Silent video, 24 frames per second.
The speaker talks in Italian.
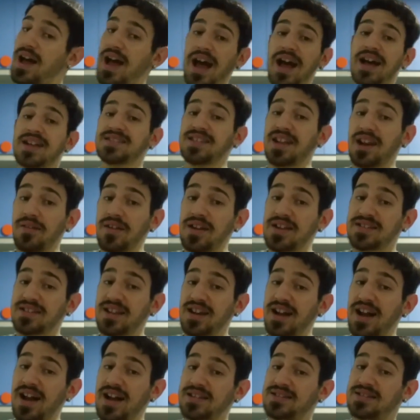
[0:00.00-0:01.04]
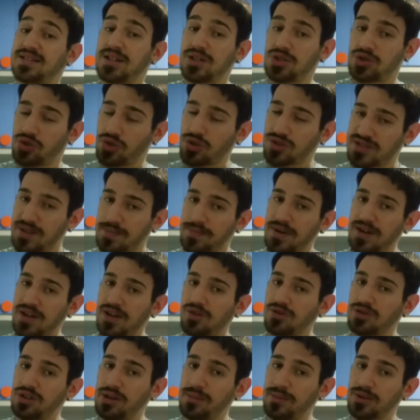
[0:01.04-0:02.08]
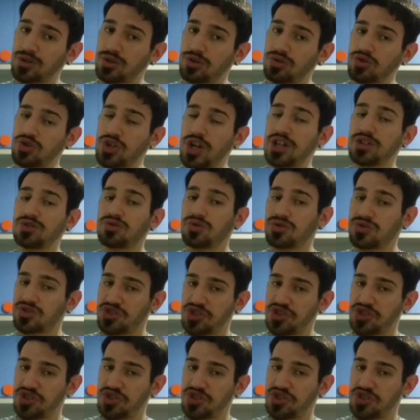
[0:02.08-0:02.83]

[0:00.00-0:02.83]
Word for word: Hasta la vista ragazzi, sono sempre io, DoGamer800,